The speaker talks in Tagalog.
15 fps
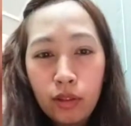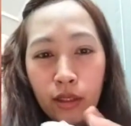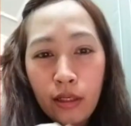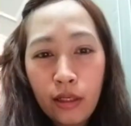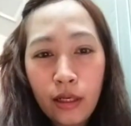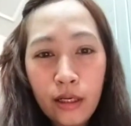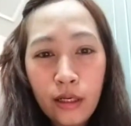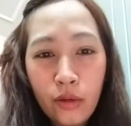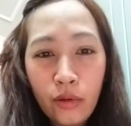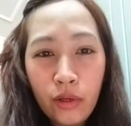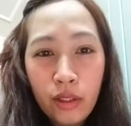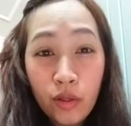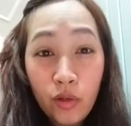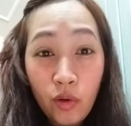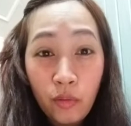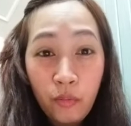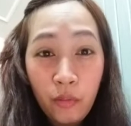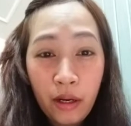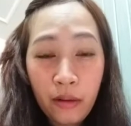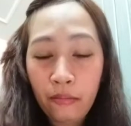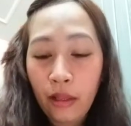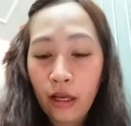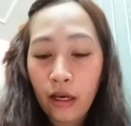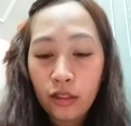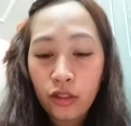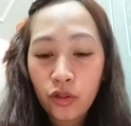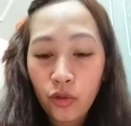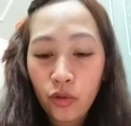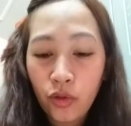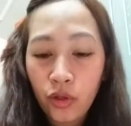Yan ang gagawin kong pang
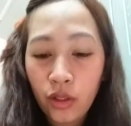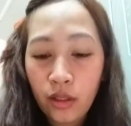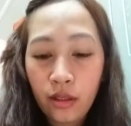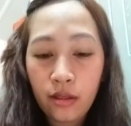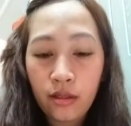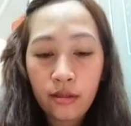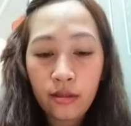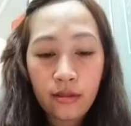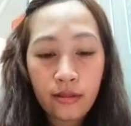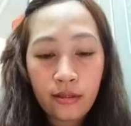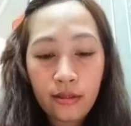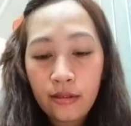blush on.